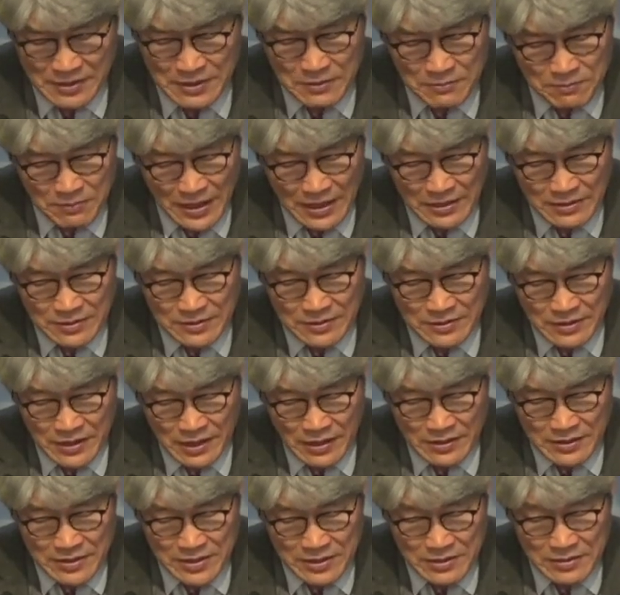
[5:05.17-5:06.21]
받은
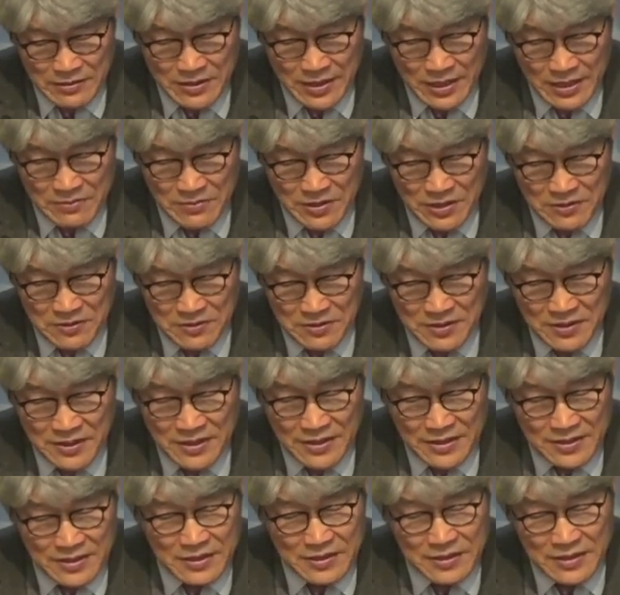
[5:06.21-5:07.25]
은혜를 기억하며
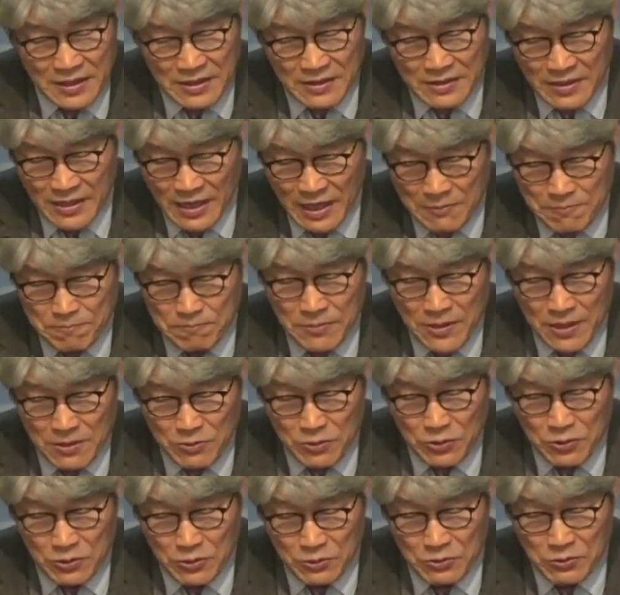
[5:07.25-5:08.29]
그 은혜를
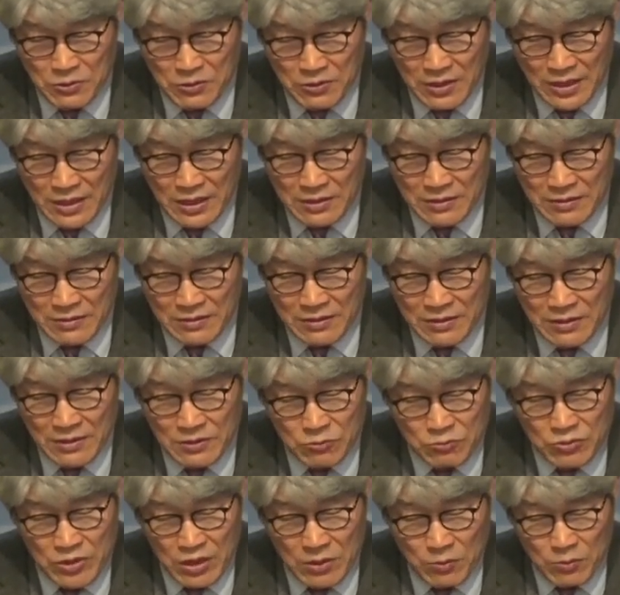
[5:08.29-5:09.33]
갚아보려고 노력하는
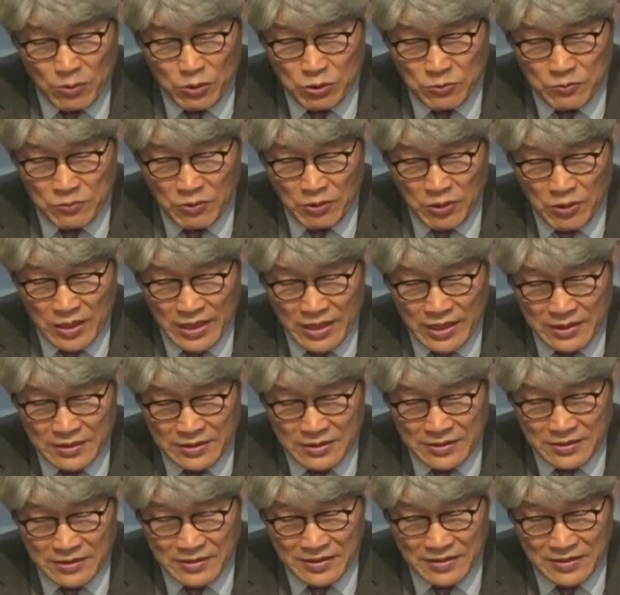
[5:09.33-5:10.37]
우리의 모습 되게
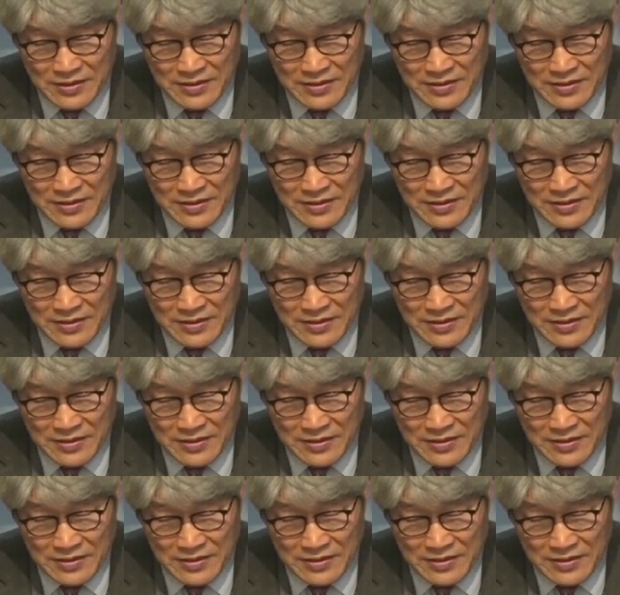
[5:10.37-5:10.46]
하셔서